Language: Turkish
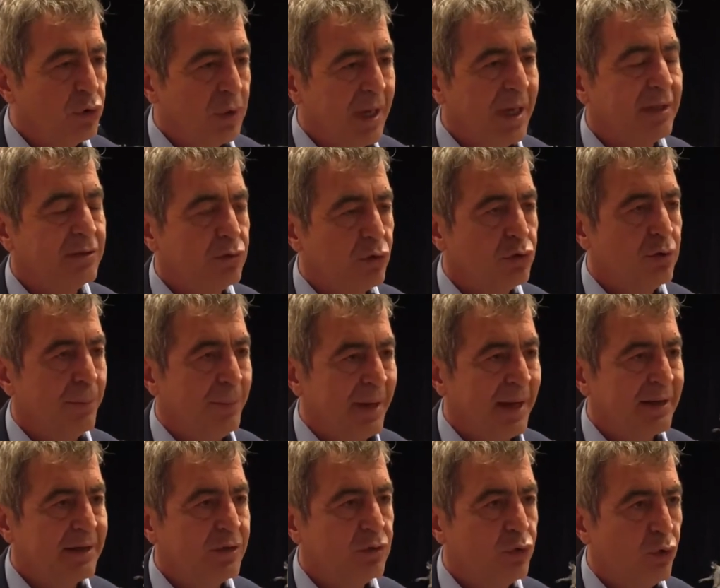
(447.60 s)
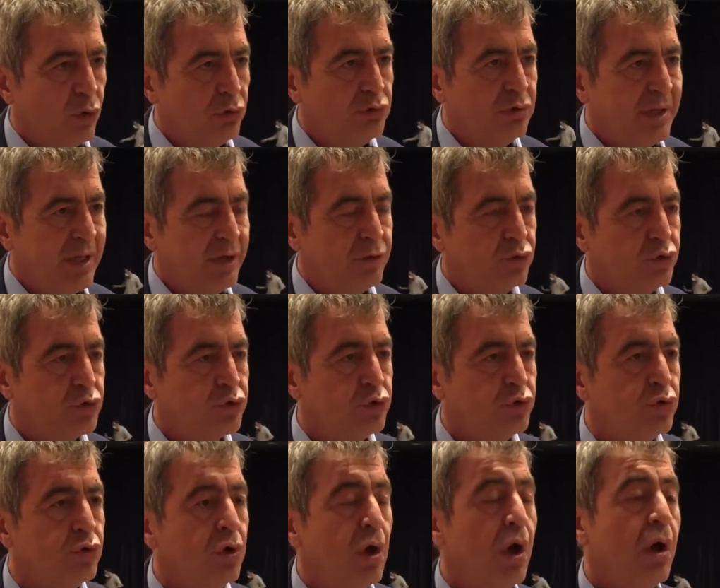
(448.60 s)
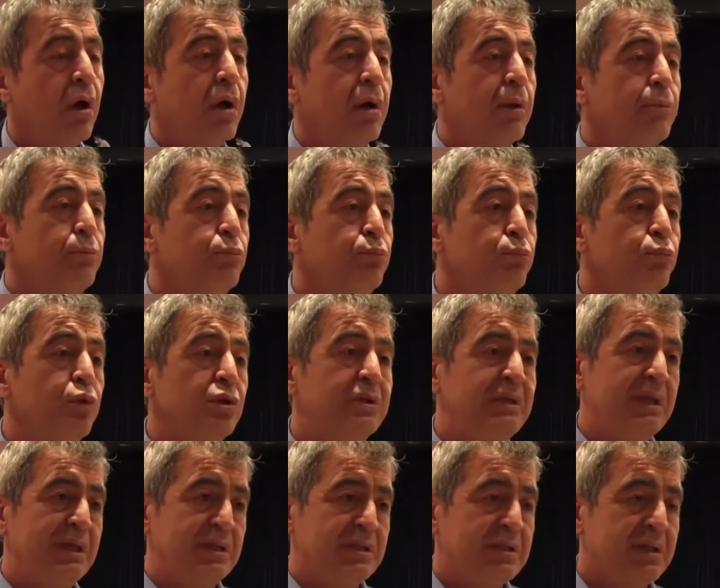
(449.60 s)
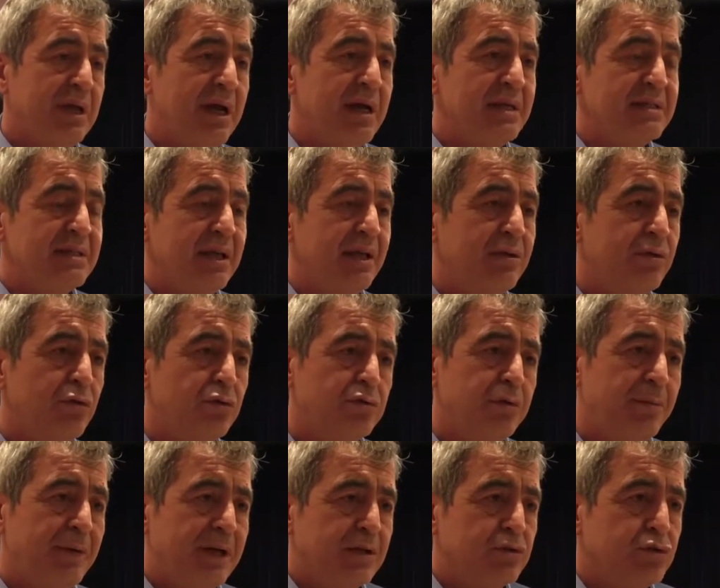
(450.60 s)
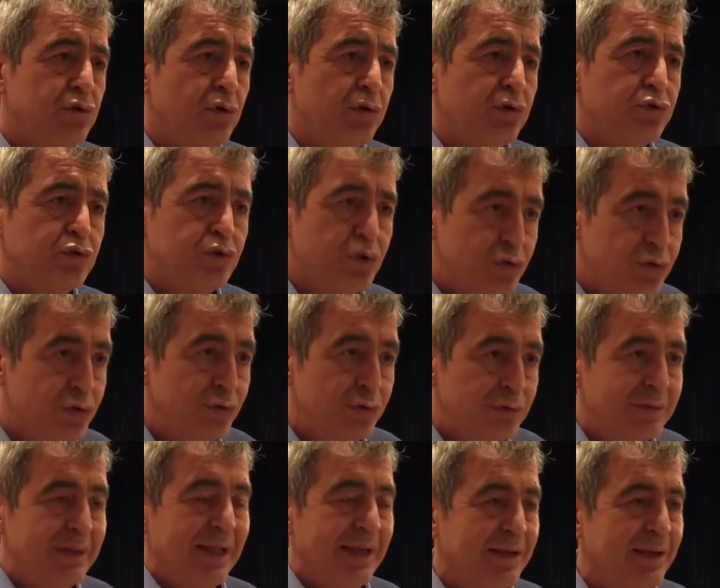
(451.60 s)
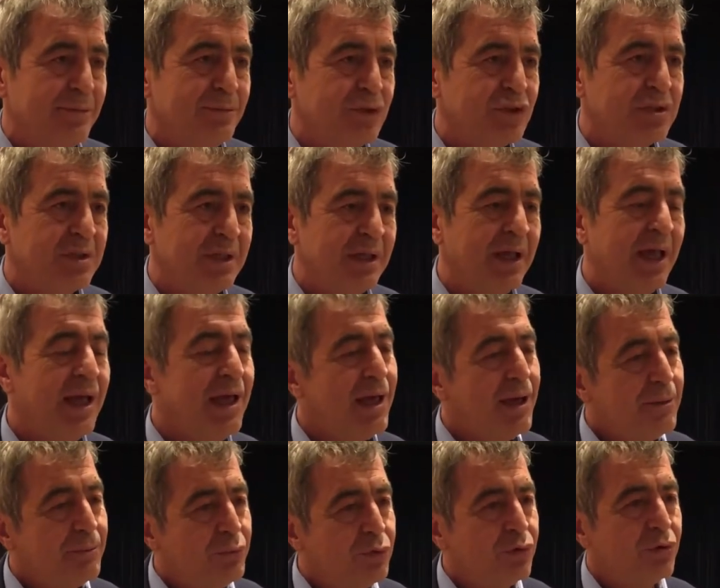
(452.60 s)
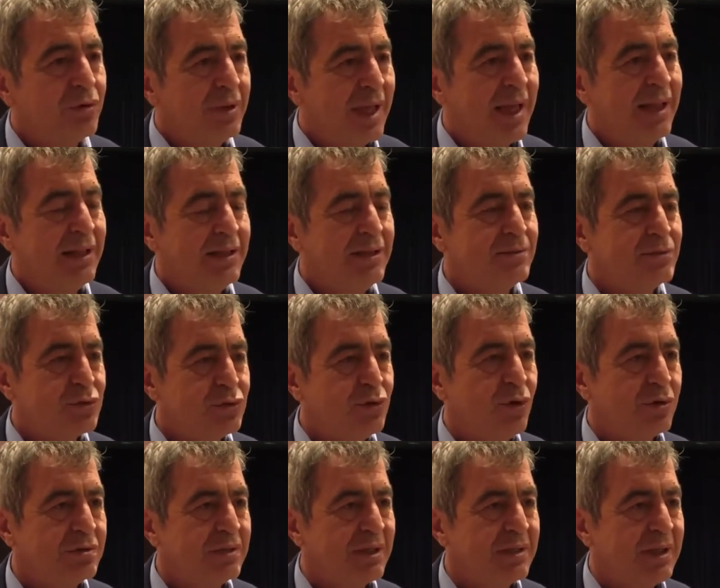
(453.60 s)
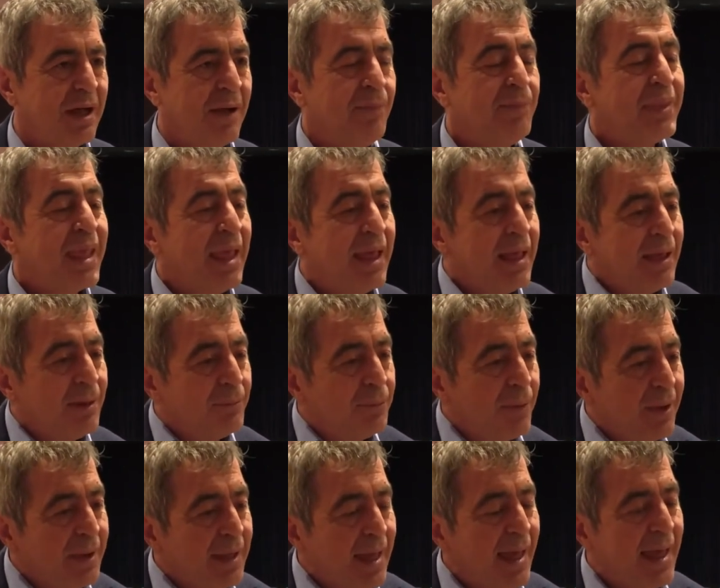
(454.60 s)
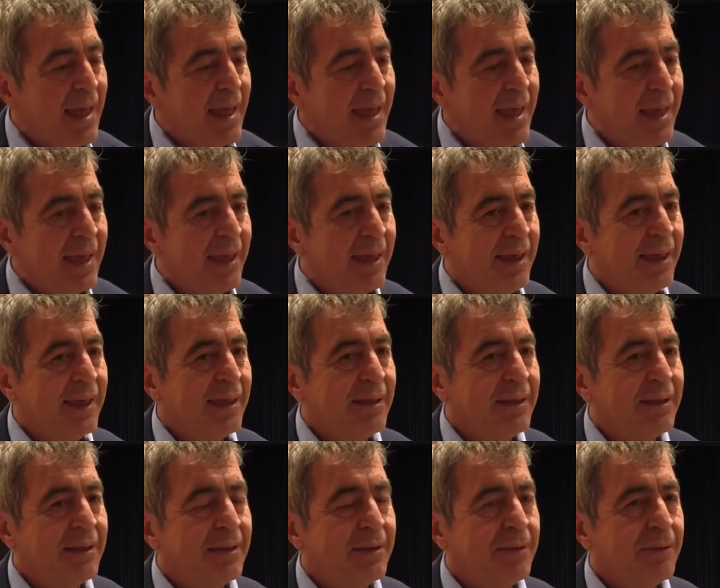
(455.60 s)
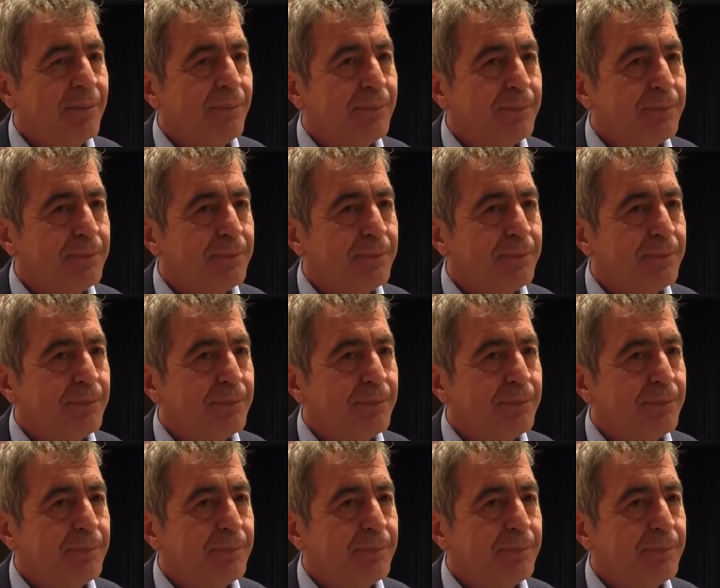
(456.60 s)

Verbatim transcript: katlı otoparkının olduğu yeri düşünün müthiş Kayseri'nin otopark sorunu çözüldü denilmişti. Bugün geldiğimiz noktada e,